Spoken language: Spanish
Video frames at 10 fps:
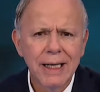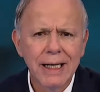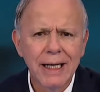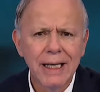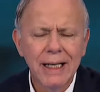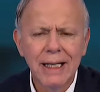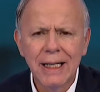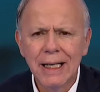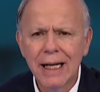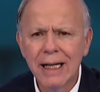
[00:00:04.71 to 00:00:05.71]
que
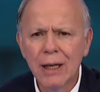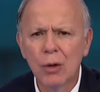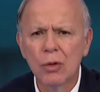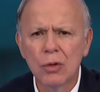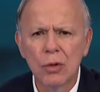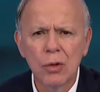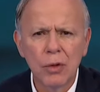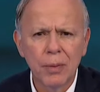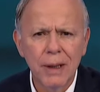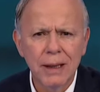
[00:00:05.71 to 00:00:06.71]
le da el control
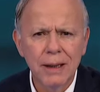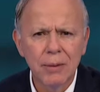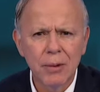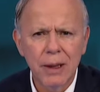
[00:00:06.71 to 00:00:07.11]
operativo